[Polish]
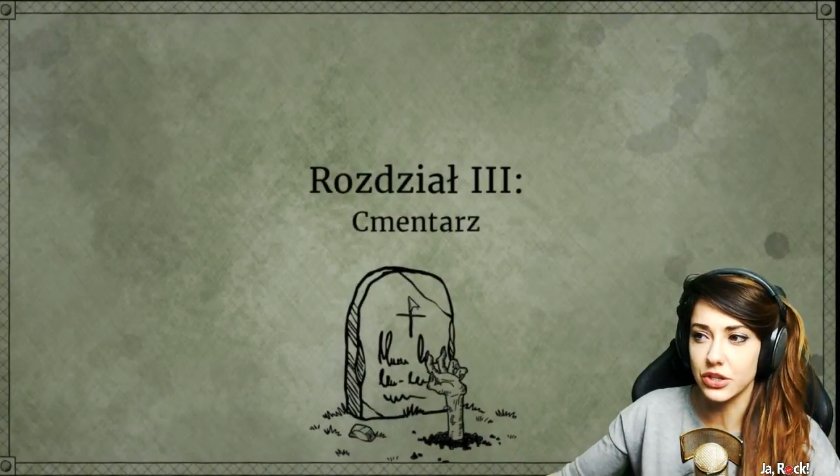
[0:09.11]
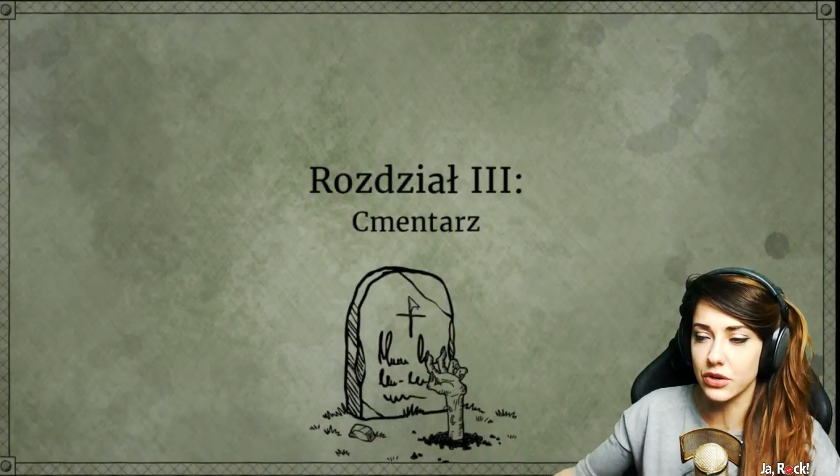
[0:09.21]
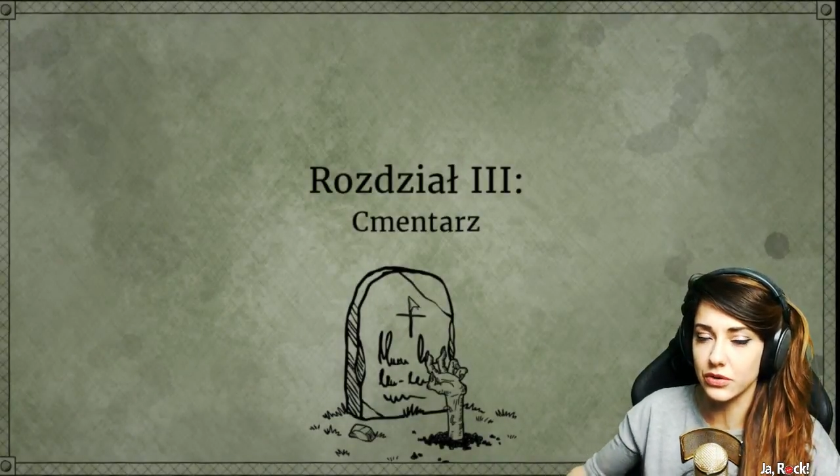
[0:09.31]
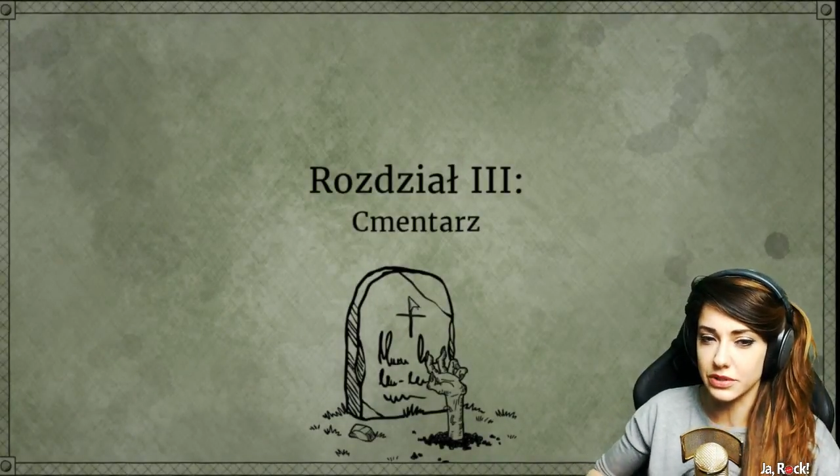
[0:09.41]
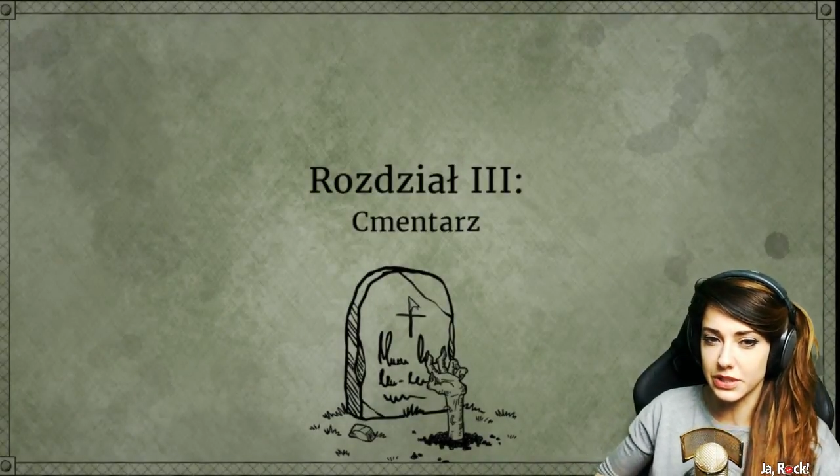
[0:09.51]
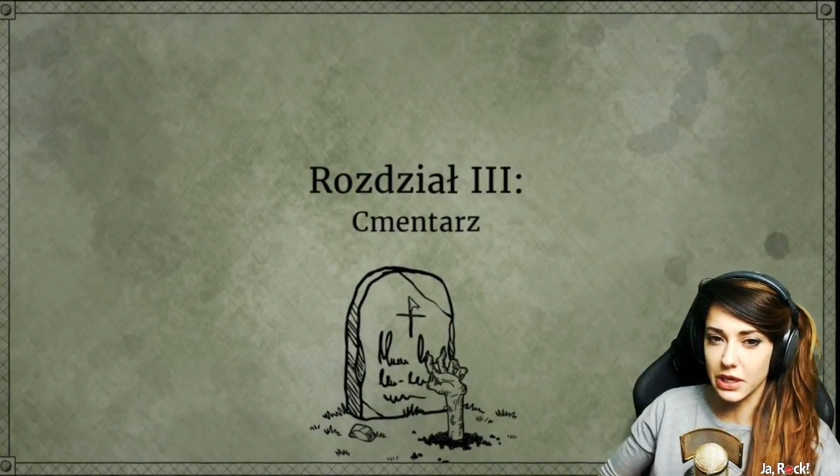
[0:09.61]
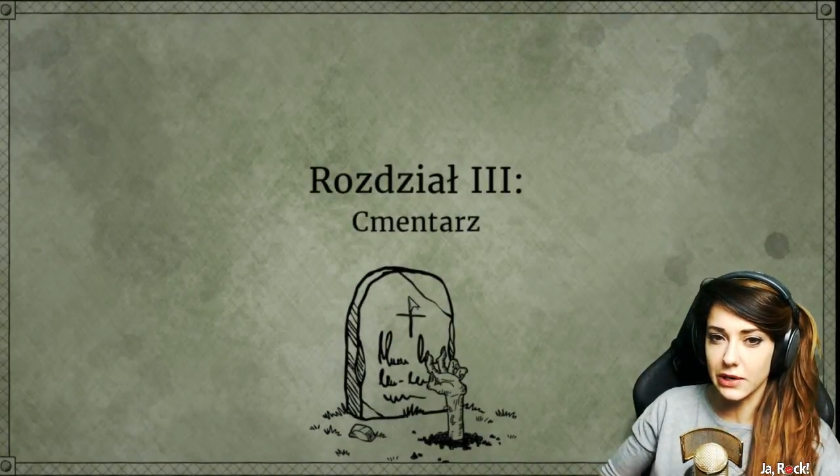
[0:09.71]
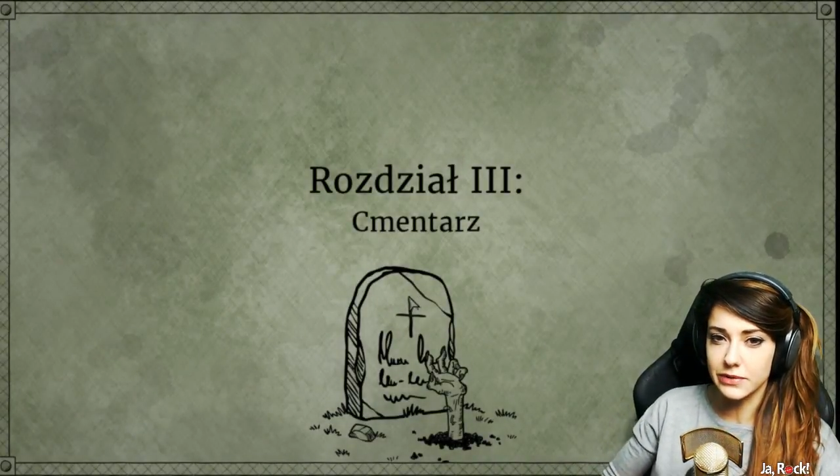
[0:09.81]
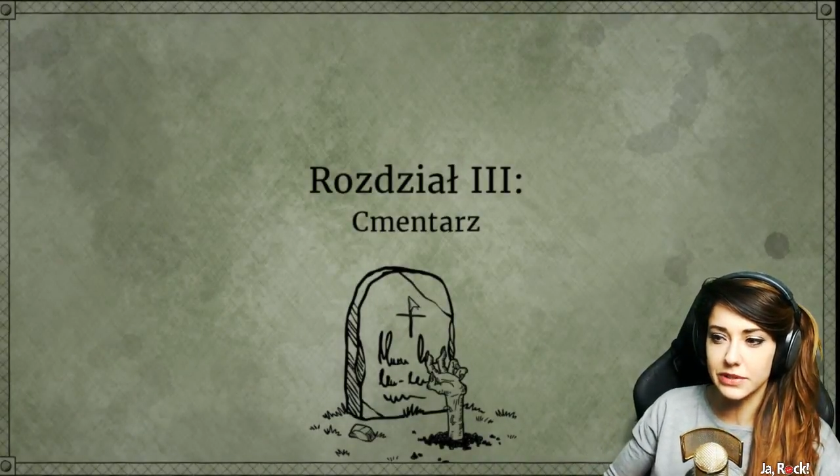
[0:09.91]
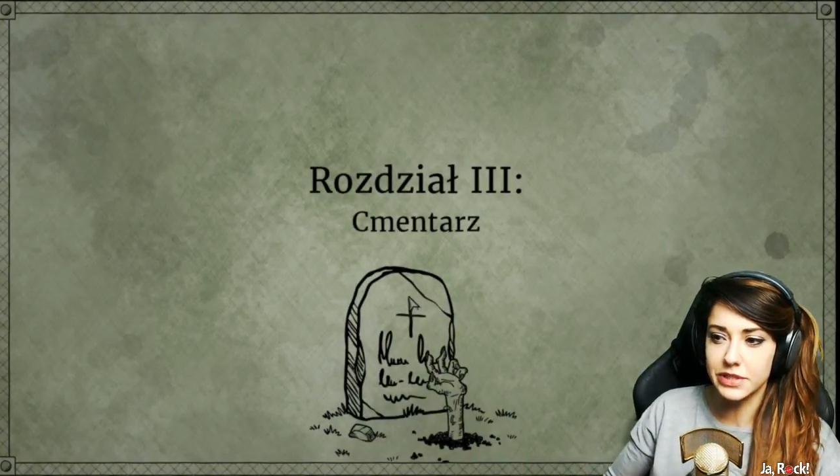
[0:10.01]
Rozdział
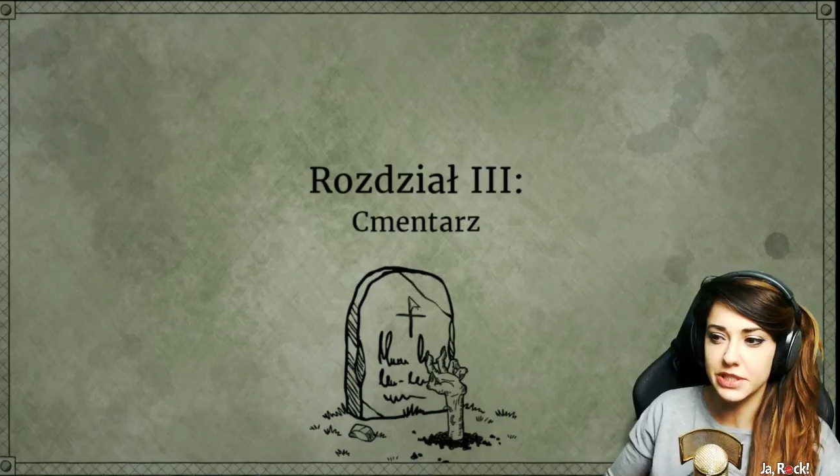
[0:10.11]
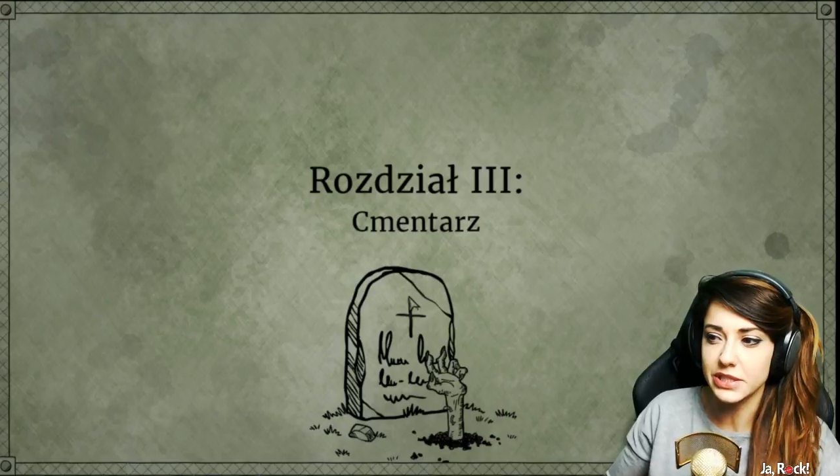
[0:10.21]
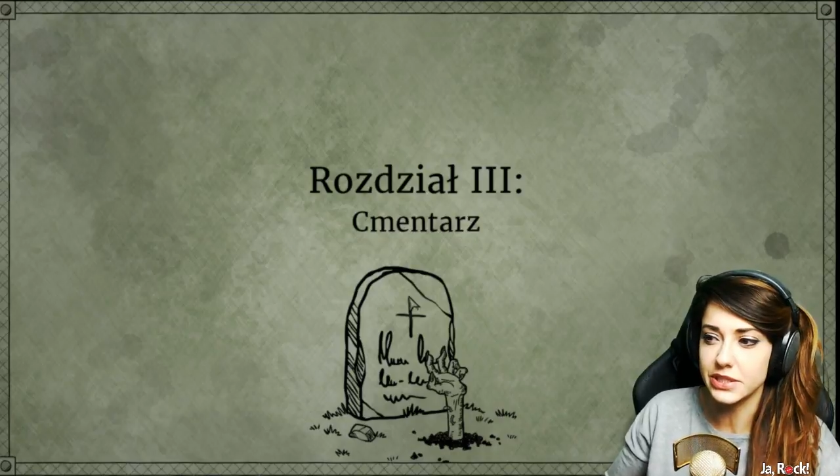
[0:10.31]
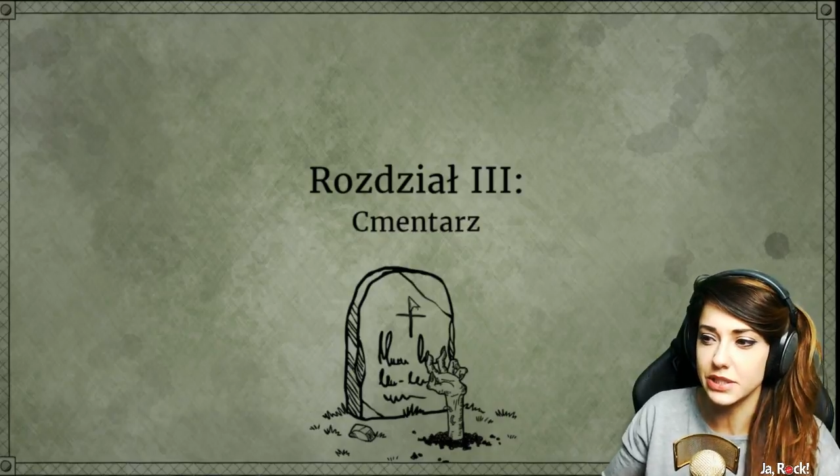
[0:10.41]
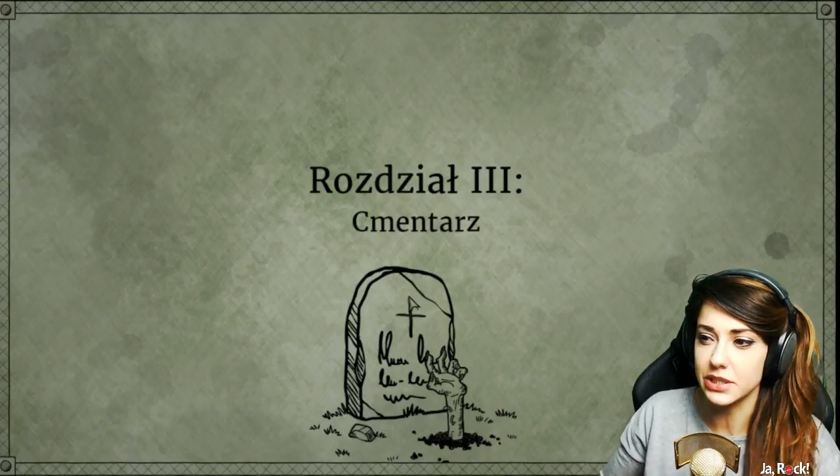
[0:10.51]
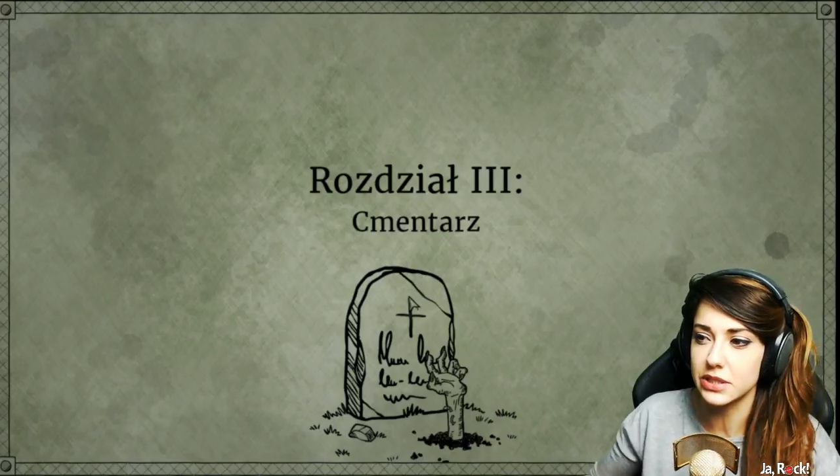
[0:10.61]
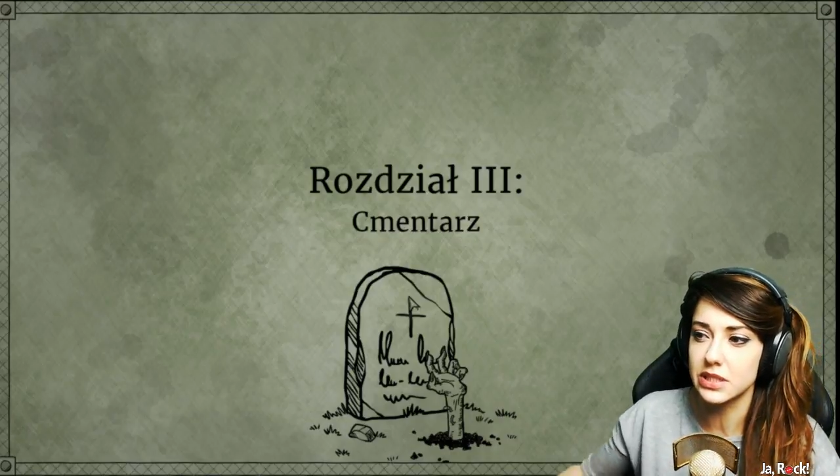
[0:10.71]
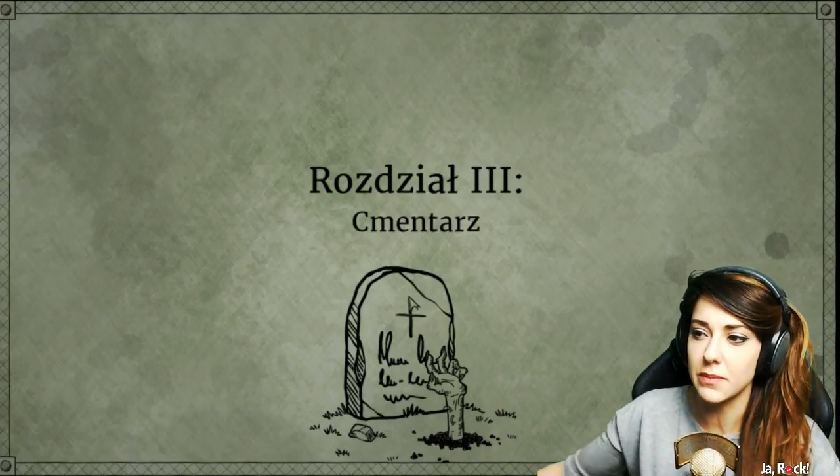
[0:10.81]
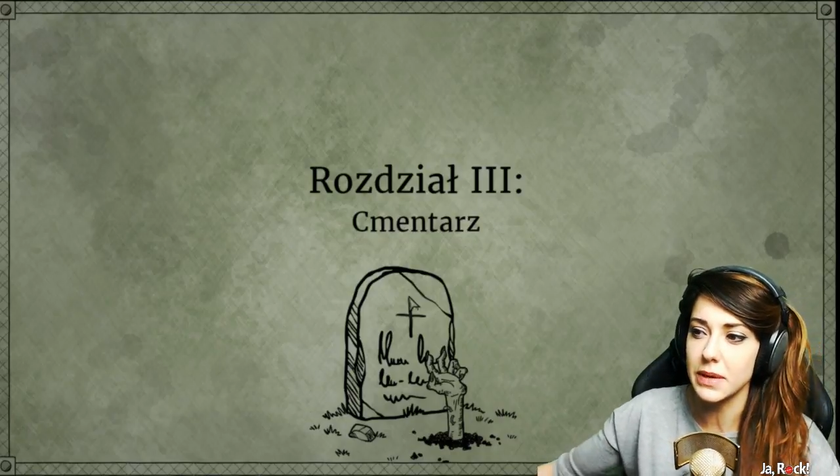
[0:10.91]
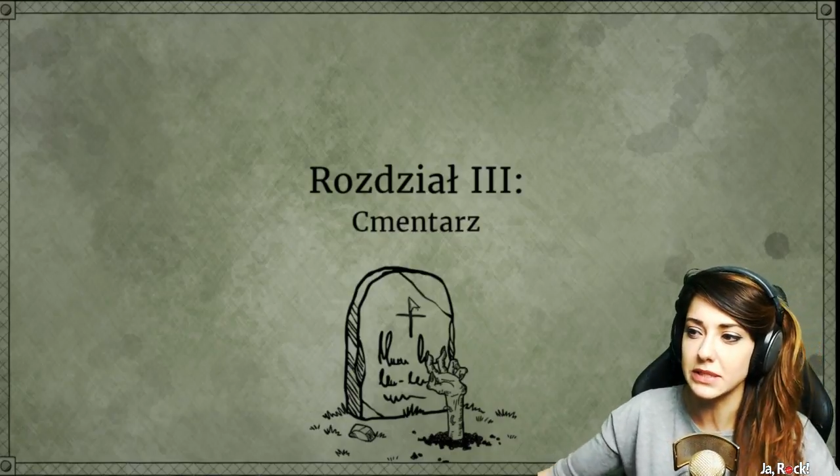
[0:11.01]
trzeci,
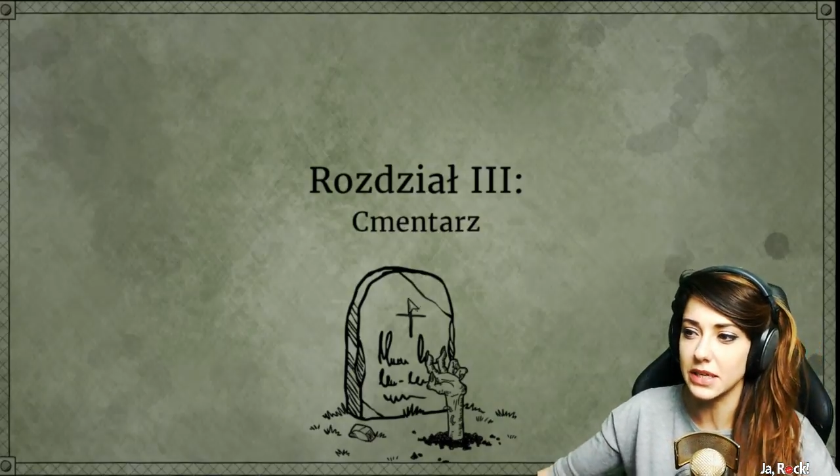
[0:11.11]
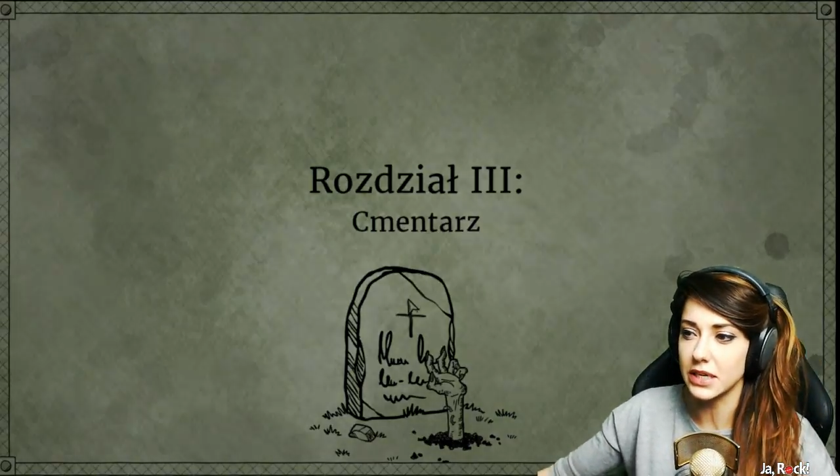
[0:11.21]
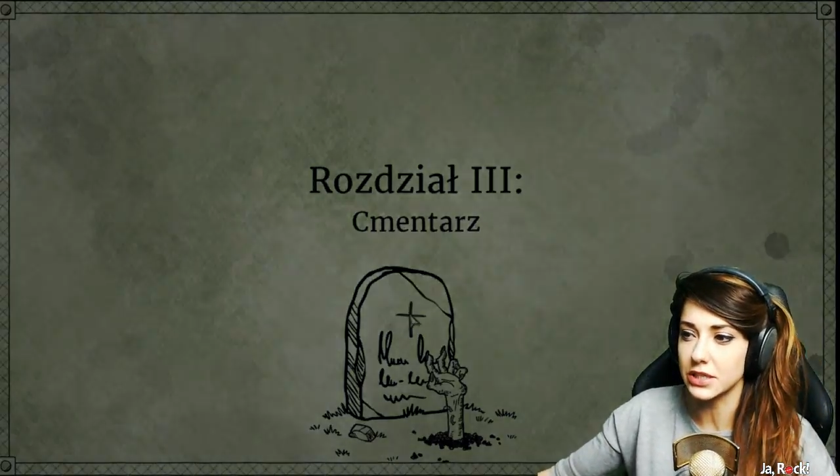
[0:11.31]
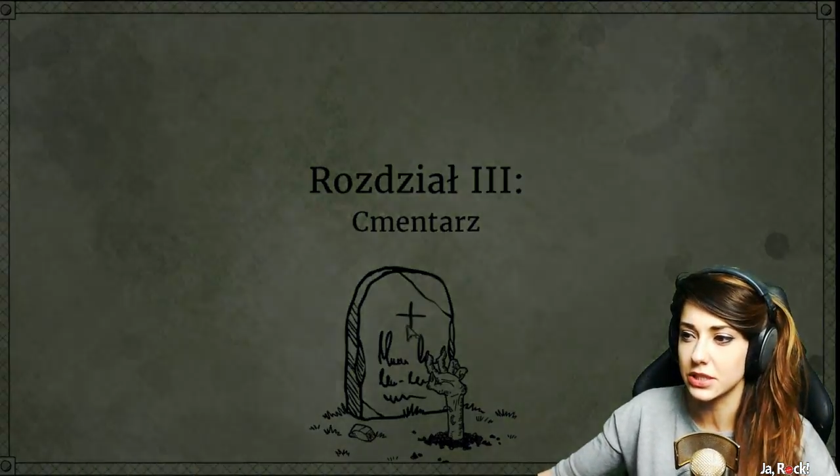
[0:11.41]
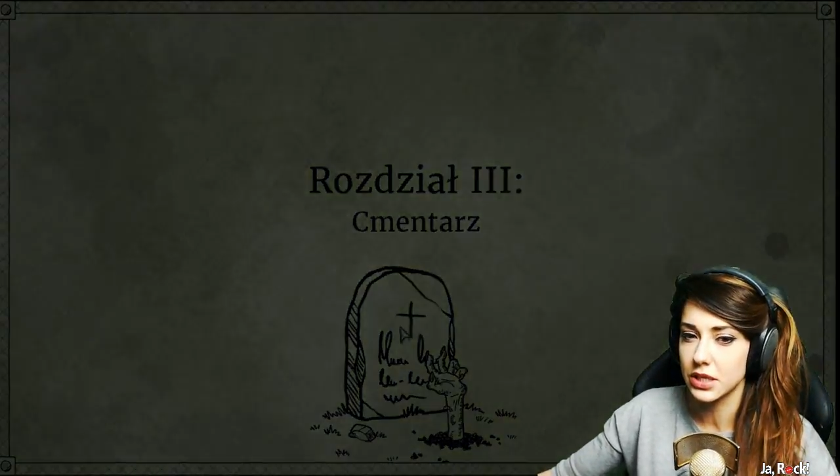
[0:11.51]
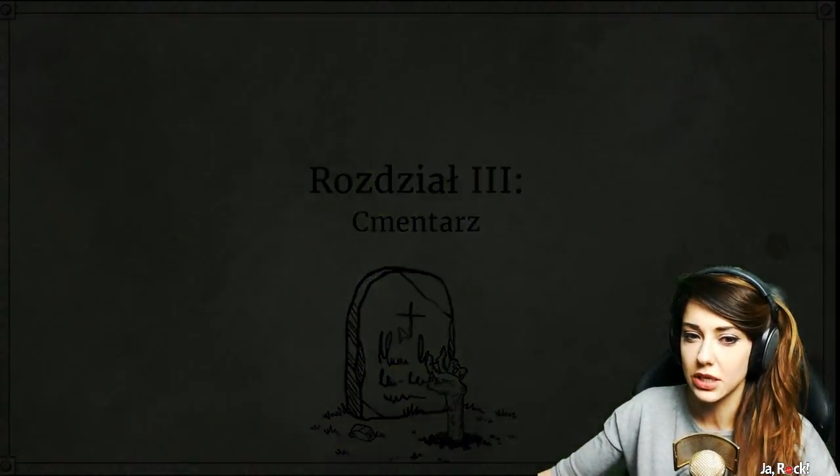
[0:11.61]
cmentarz.